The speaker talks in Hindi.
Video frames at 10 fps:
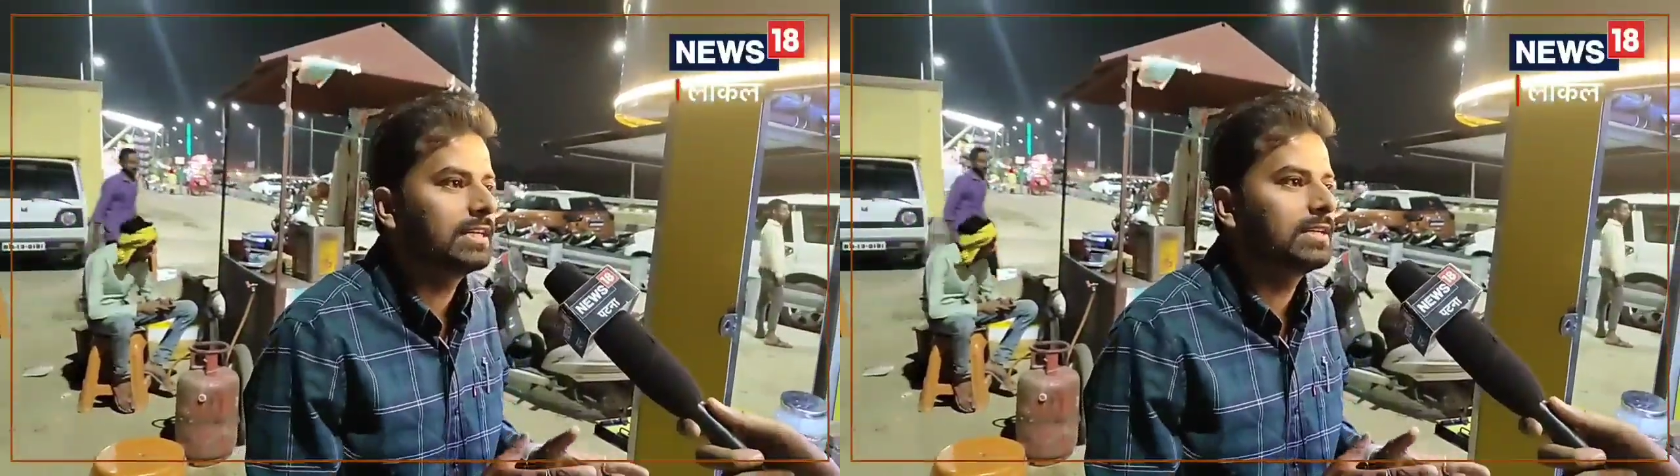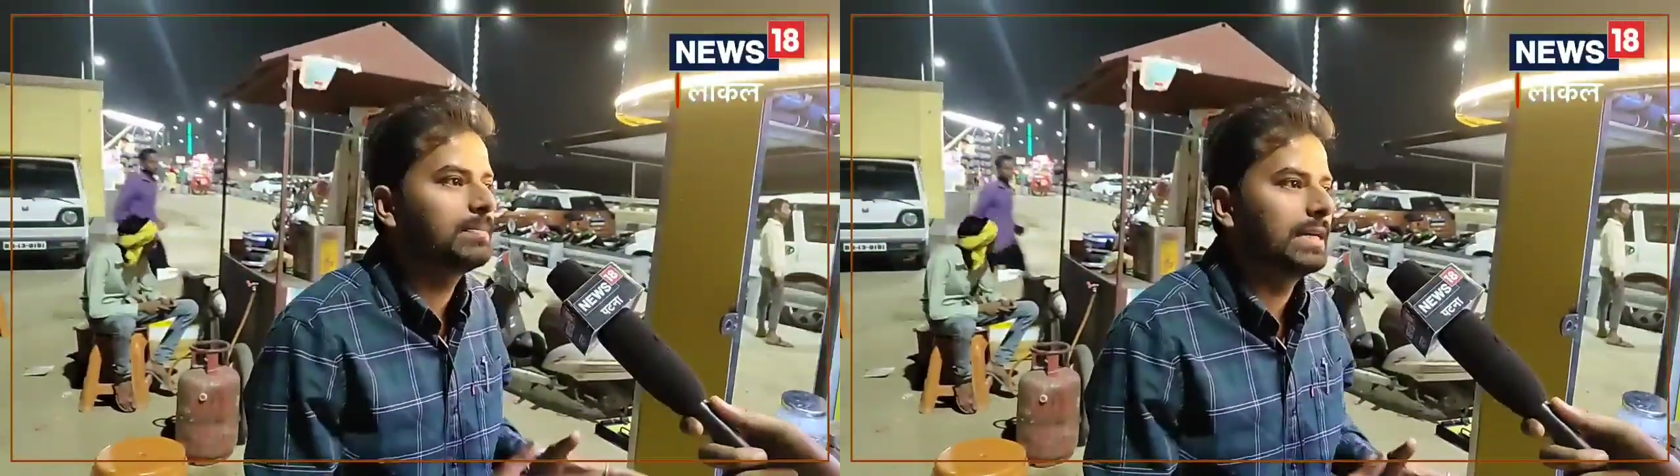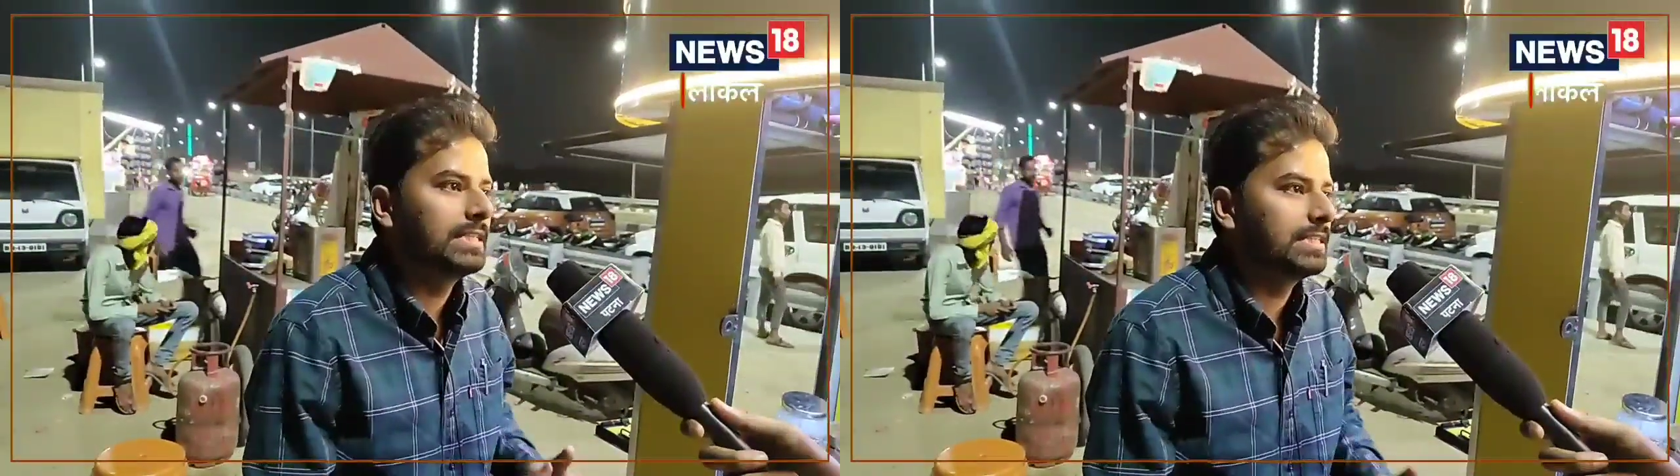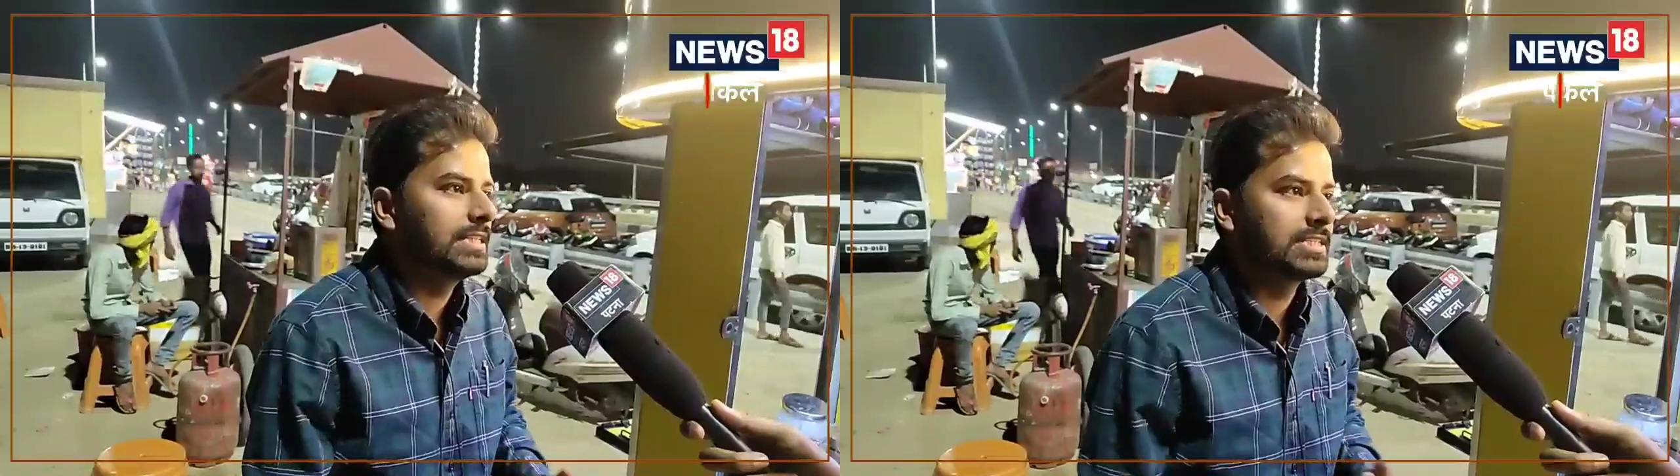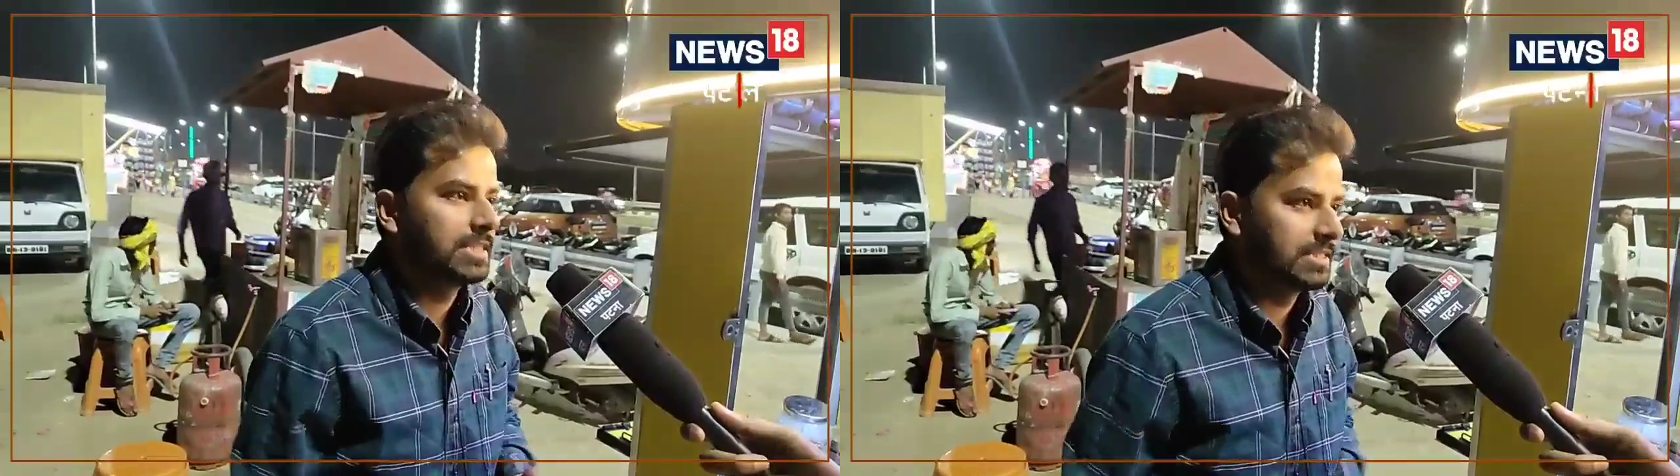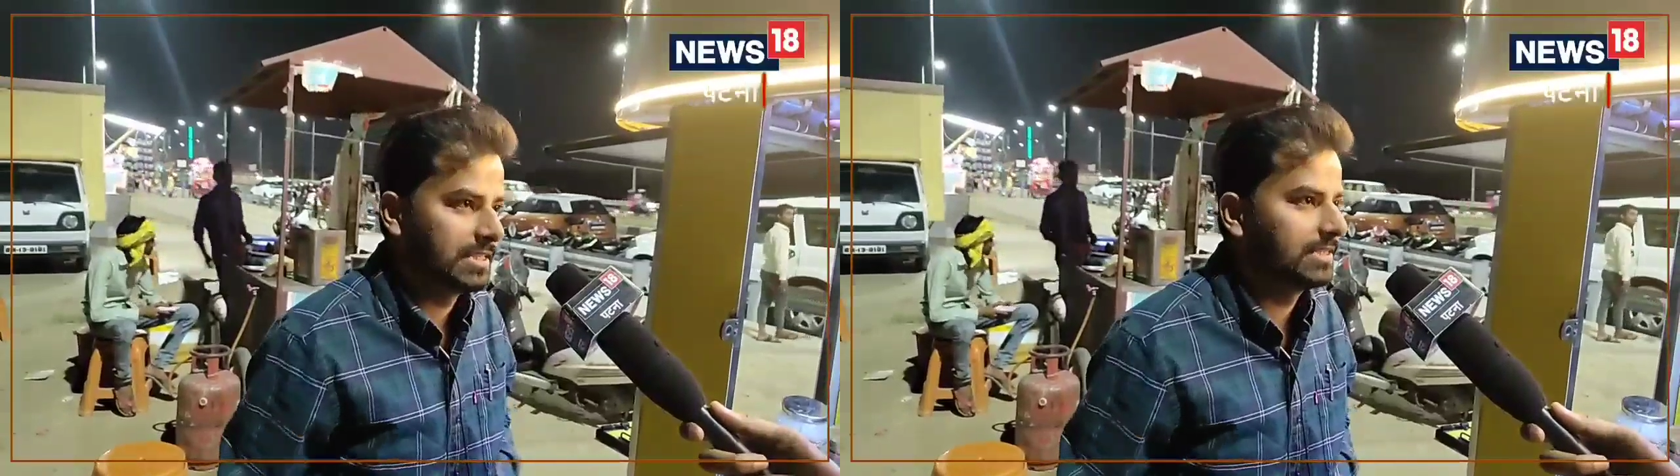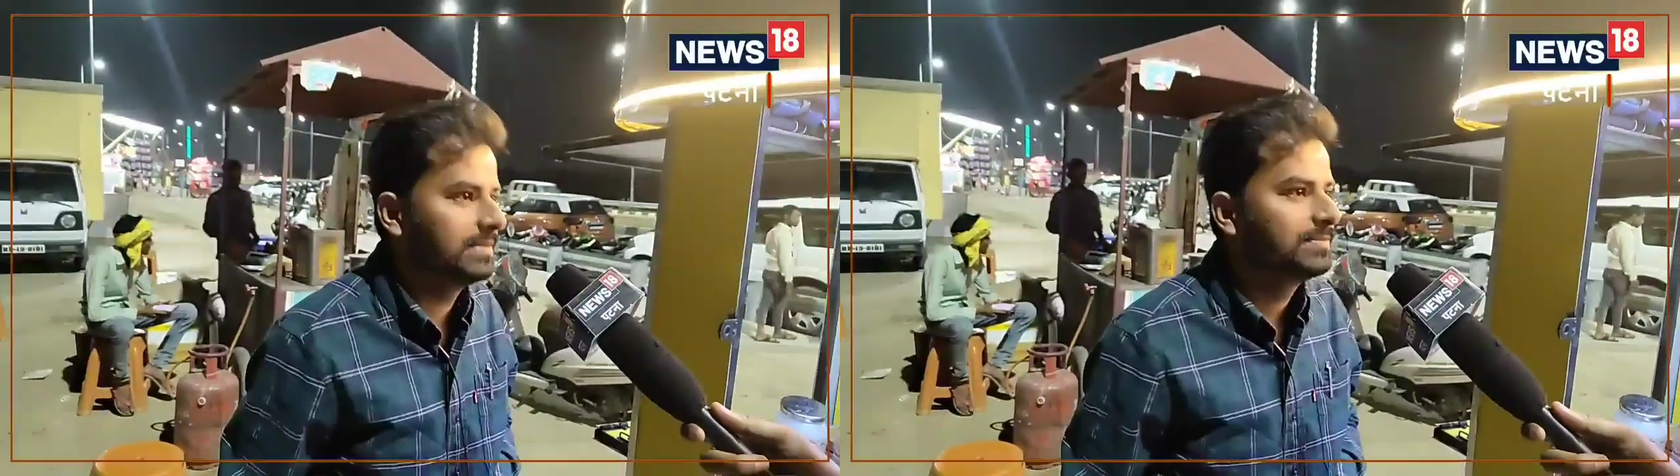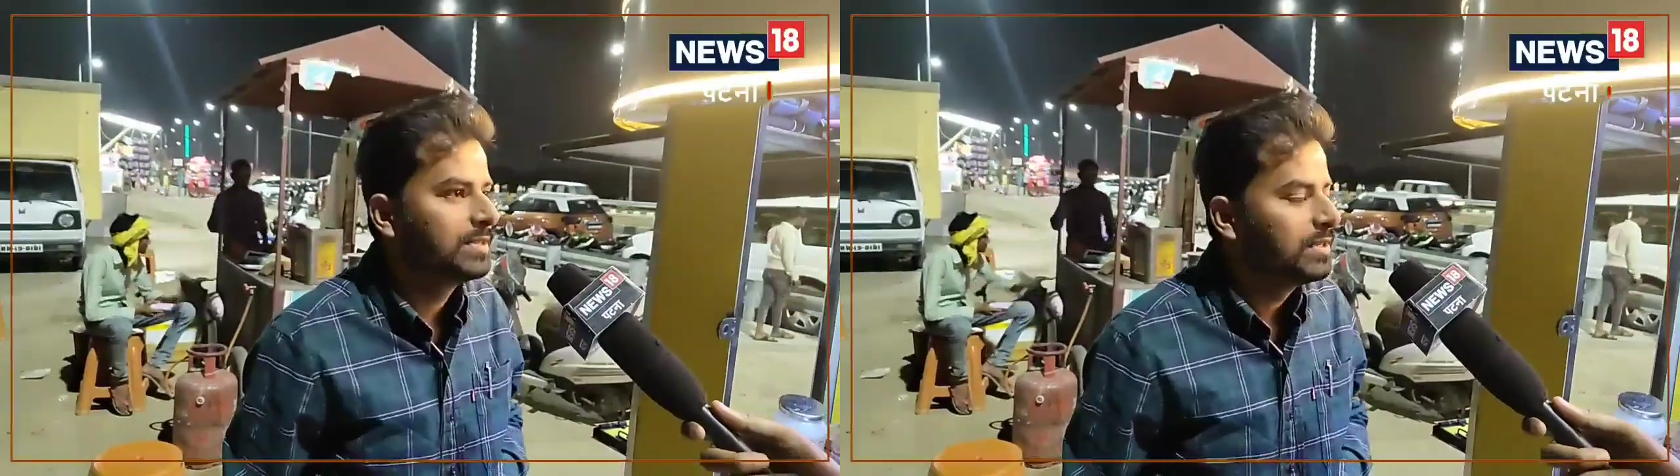अलग अलग पानी के टेस्ट के साथ